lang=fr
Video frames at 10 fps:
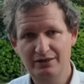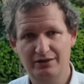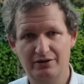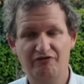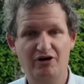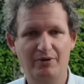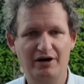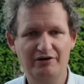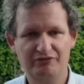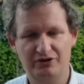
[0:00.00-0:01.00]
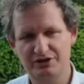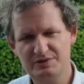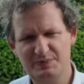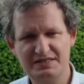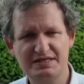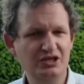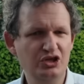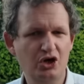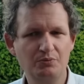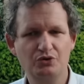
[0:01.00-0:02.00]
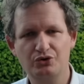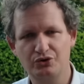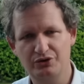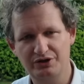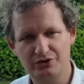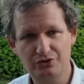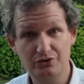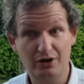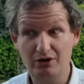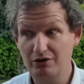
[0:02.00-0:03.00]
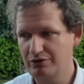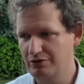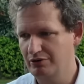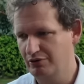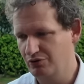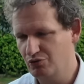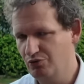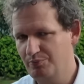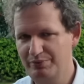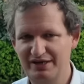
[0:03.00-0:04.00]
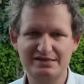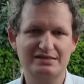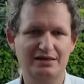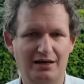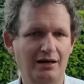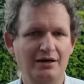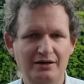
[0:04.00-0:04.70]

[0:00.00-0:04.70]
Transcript: Euh, enfin bref, un espèce d'énorme cocorico, alors que le groupe PSA